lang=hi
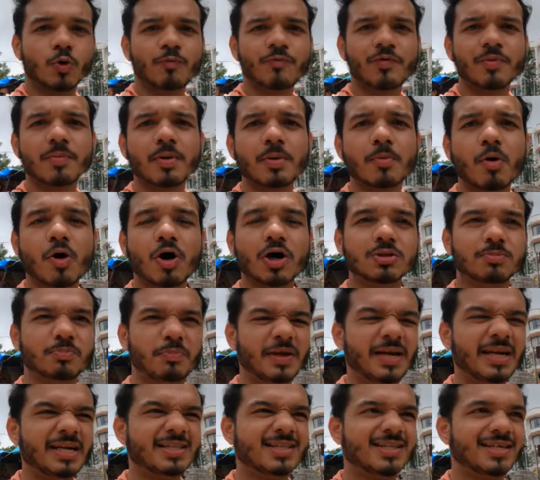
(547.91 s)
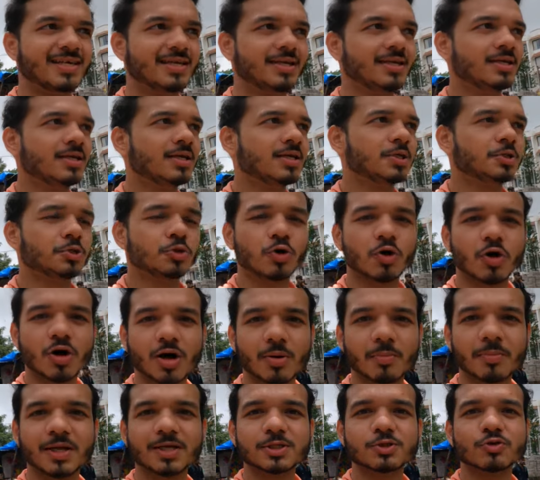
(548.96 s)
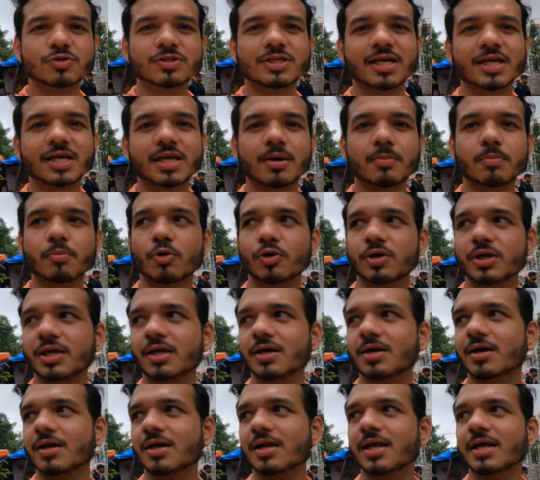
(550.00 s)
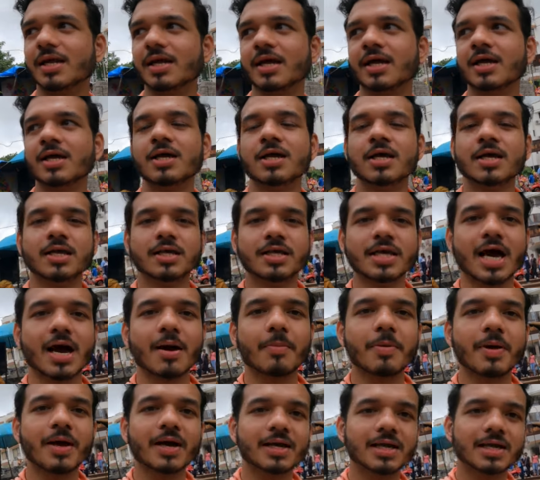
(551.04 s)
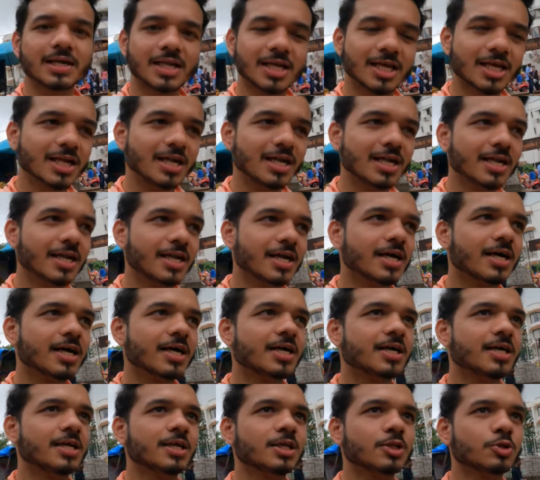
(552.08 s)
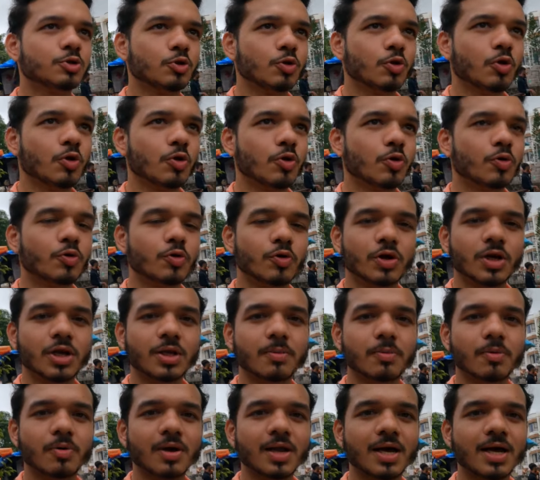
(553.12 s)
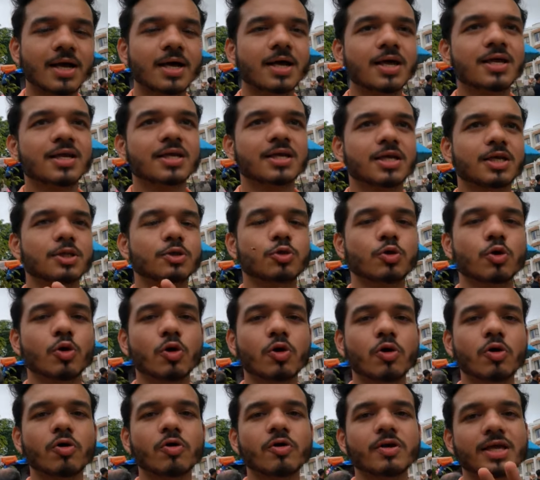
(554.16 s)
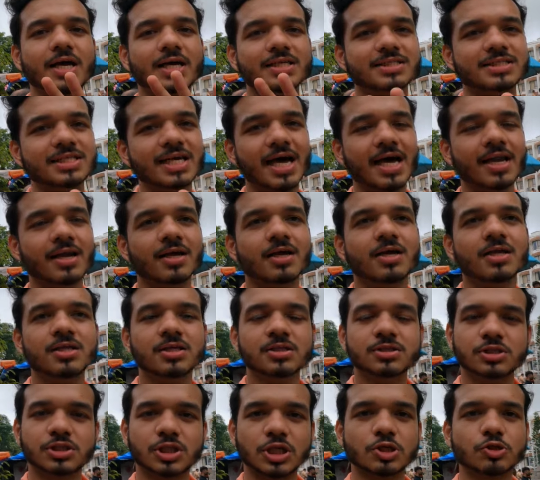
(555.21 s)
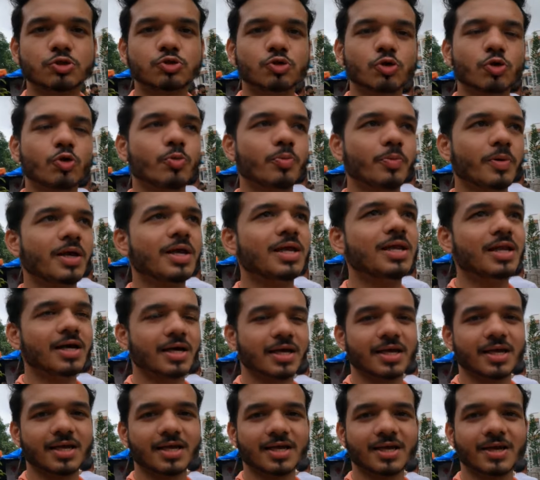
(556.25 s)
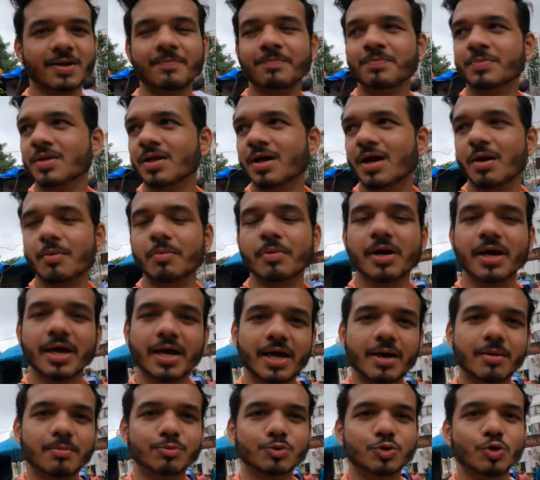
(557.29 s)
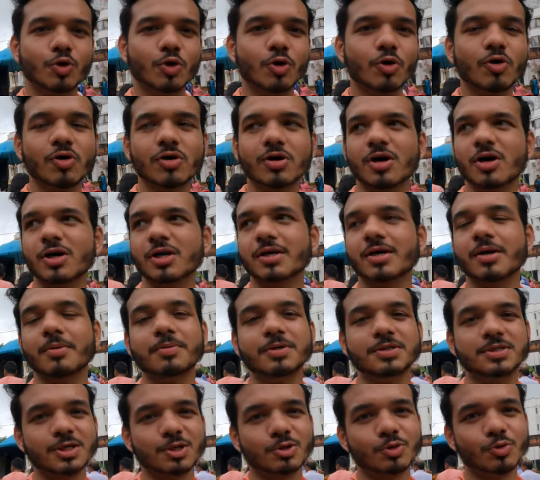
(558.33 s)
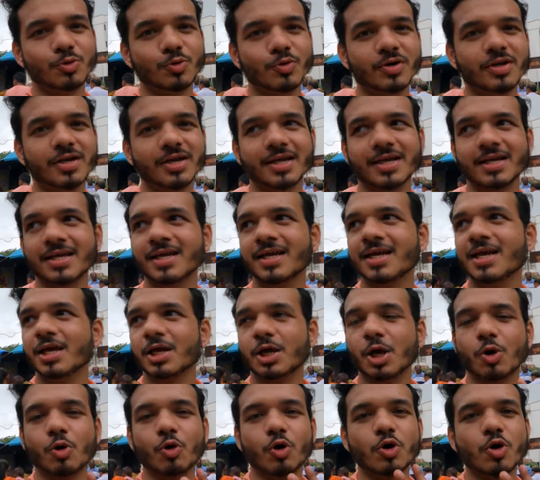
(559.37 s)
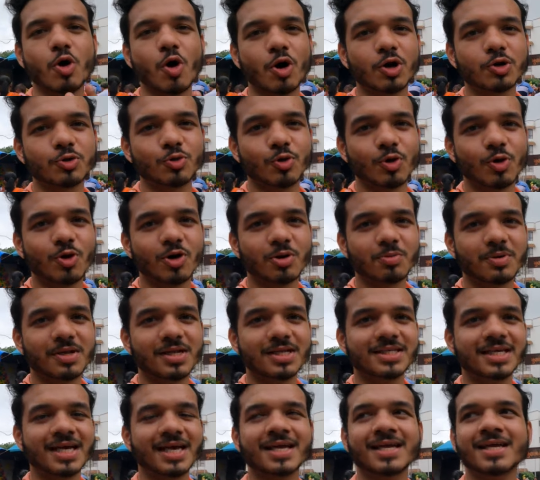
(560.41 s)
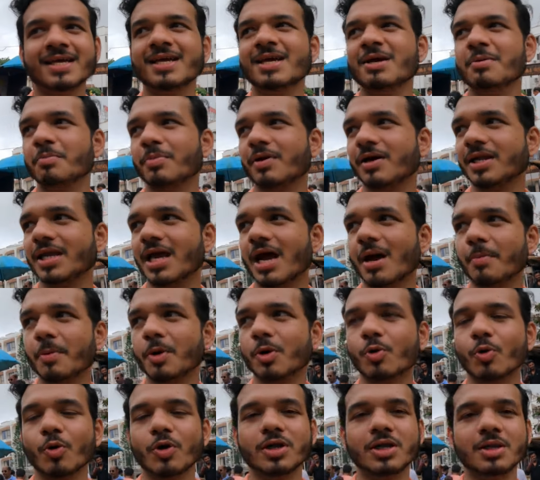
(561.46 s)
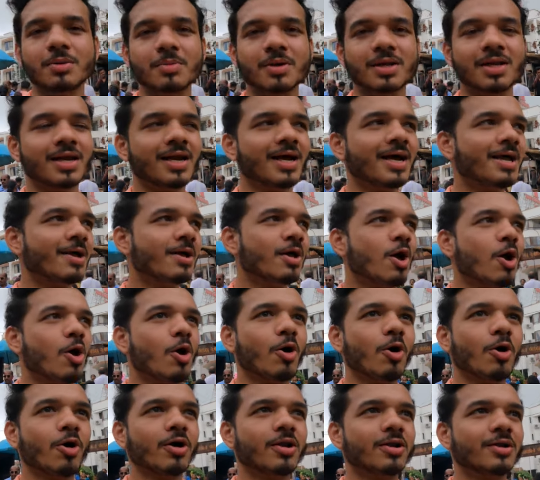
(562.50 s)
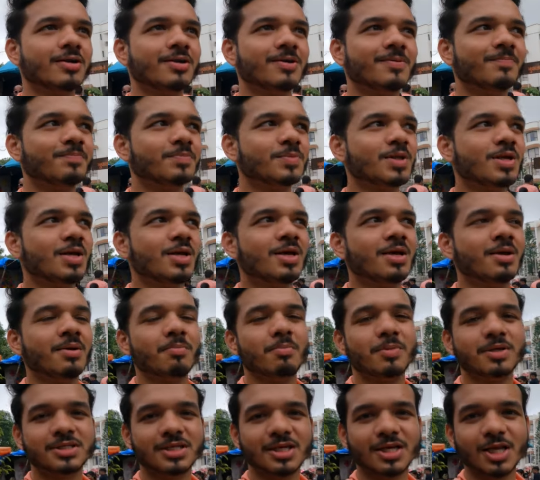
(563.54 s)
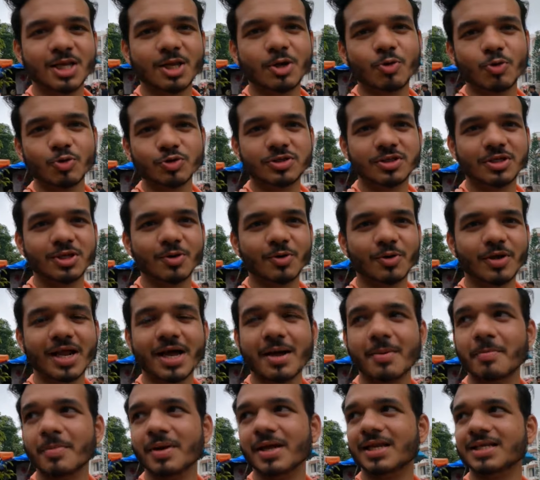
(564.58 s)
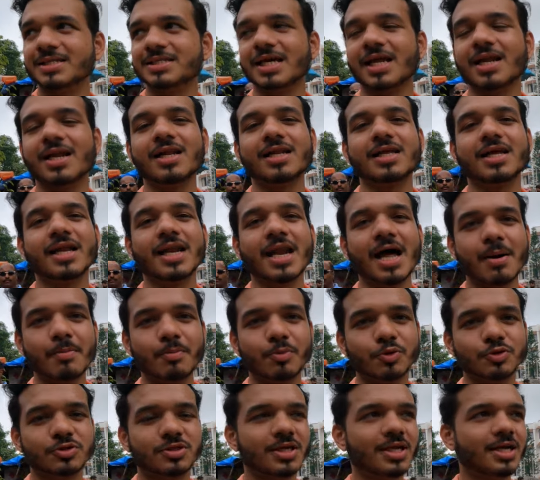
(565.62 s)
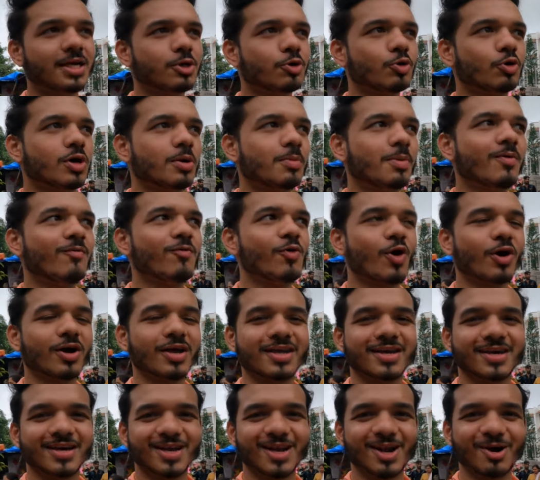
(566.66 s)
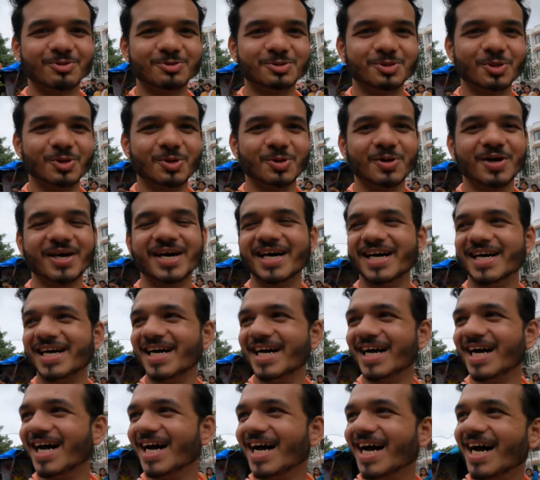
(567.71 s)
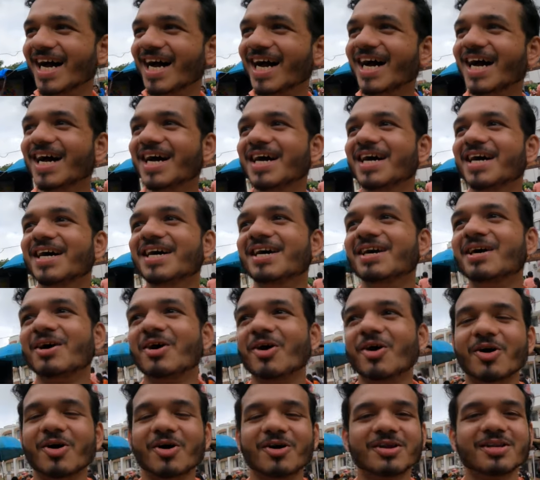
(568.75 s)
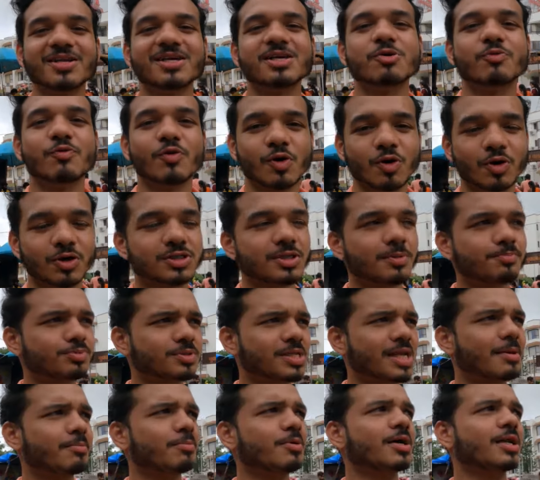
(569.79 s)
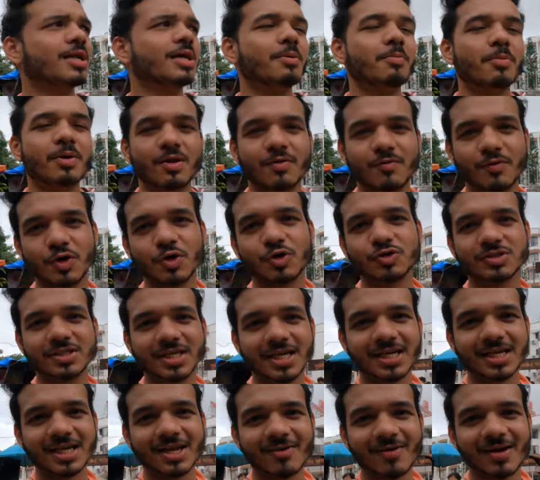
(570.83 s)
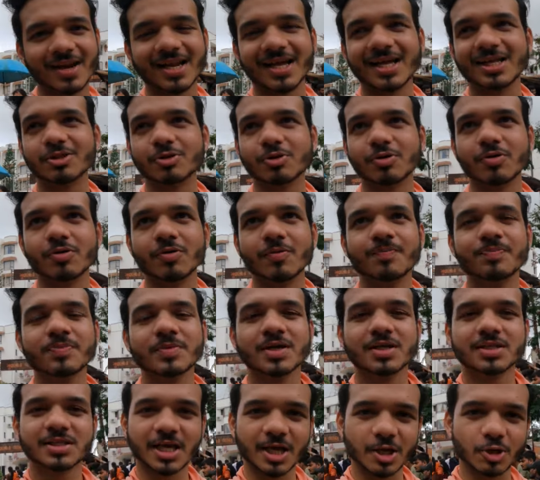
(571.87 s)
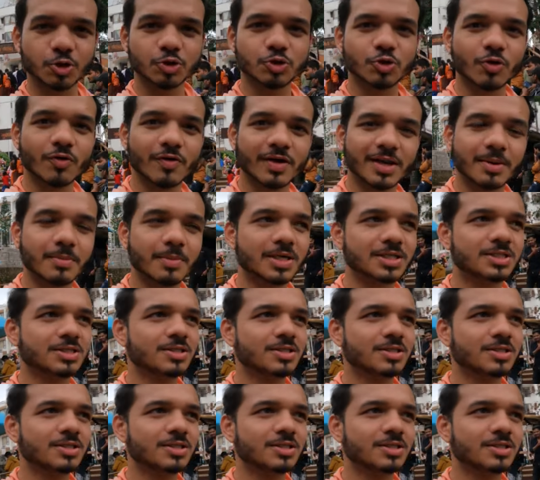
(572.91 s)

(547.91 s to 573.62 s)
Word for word: रोप में बहुत भीड़ थी तो हमने सोचा कि हम बोटिंग कर लेंगे यहाँ पे आके टिकट लेने गए तो उन्होंने बोला कि दो हो या चार तीन सौ रुपये ही लगेंगे अब है हम दो लोग और कभी से ढूंढ रहे कि कोई और दो लोग मिल जाए पर यहाँ पे कोई नहीं मिल रहा है और बेसिकली कुछ नहीं हो रहा है मेरी चैनल का नाम पूछ रहे हैं क्योंकि मैं ब्लॉगिंग कर रहा हूँ तो और वो लोग सब्सक्राइब करके मेरे वीडियोस देखने वाले हैं तो थैंक यू सो वेरी